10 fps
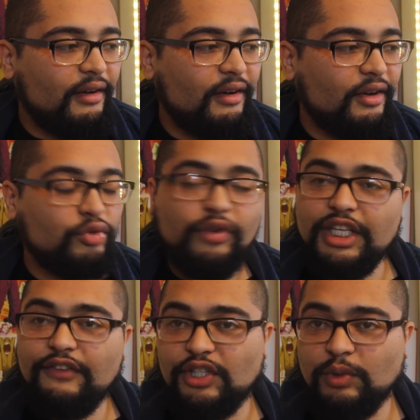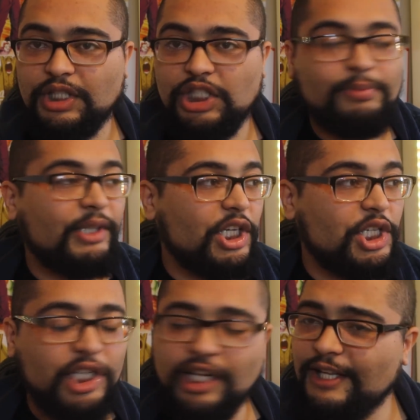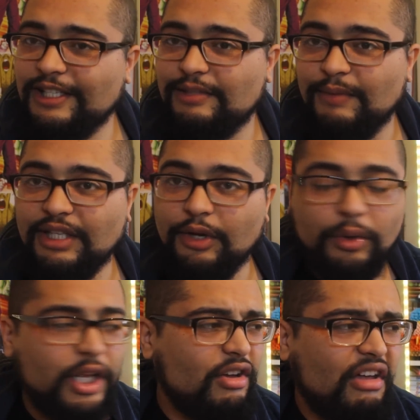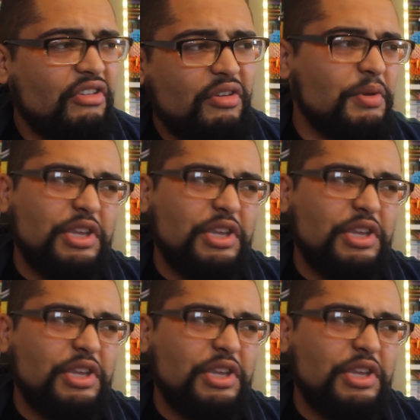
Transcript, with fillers: Euh, tu voulais qu'ils fassent quoi Qu'ils se mettent à chialer Qu'ils se mettent à hurler Ah non,